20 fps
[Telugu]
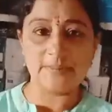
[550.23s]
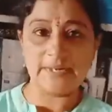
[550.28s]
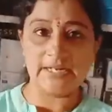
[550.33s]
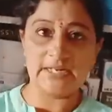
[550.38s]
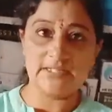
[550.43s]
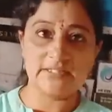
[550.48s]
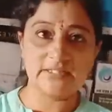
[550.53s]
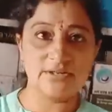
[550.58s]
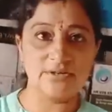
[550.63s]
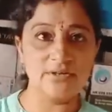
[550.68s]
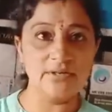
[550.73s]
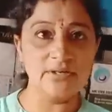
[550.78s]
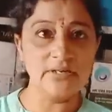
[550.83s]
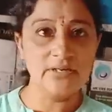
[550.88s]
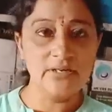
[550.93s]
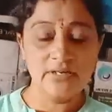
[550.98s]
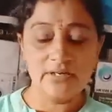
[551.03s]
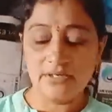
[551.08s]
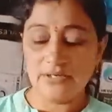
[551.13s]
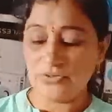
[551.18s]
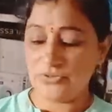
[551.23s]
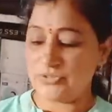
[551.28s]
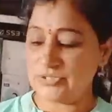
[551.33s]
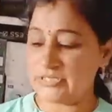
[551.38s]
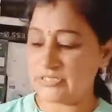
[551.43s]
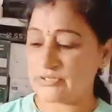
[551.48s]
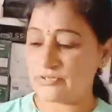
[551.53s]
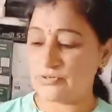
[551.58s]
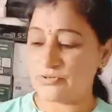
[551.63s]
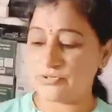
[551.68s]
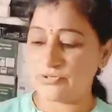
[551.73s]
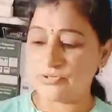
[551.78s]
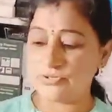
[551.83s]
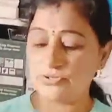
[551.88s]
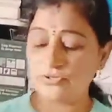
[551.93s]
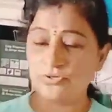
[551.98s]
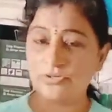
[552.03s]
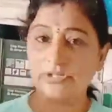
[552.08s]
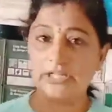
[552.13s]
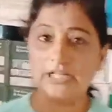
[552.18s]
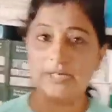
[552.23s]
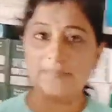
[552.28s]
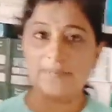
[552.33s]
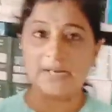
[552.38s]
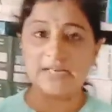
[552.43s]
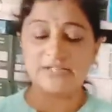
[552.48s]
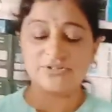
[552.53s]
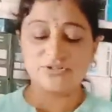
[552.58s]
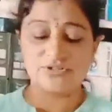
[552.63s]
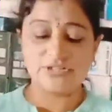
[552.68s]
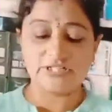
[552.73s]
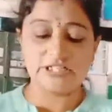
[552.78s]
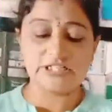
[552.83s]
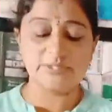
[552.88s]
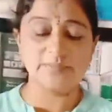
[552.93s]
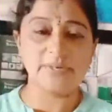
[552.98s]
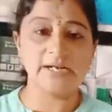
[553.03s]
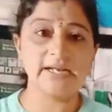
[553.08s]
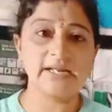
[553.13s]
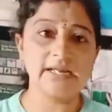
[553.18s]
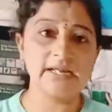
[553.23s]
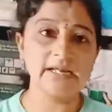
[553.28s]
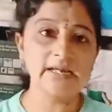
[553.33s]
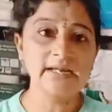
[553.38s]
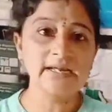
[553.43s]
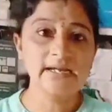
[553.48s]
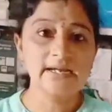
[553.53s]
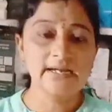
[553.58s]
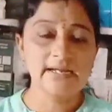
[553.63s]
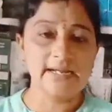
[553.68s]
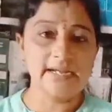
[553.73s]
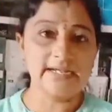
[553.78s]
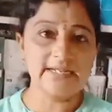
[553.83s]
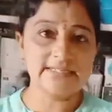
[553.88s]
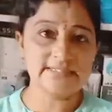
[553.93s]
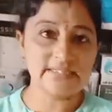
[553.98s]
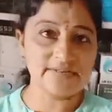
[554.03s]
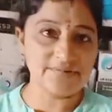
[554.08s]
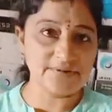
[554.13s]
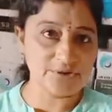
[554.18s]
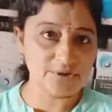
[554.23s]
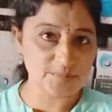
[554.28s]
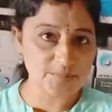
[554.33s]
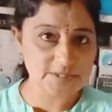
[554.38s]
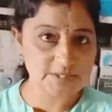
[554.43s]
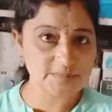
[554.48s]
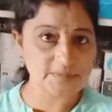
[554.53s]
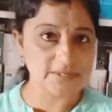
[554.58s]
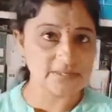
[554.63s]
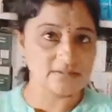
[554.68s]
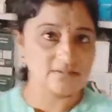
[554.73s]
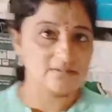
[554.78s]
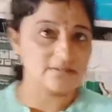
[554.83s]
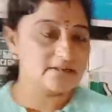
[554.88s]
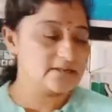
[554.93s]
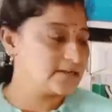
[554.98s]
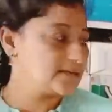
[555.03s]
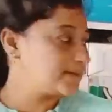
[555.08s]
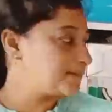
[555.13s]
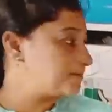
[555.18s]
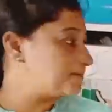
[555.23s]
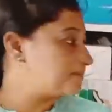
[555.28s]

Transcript: పెట్టేసుకొని యూజ్ చేసుకోవచ్చు సో దీని ప్రైస్ వచ్చేసి మనకి ఎయిటీ సెవెన్ రూపీస్ పడుతుందండి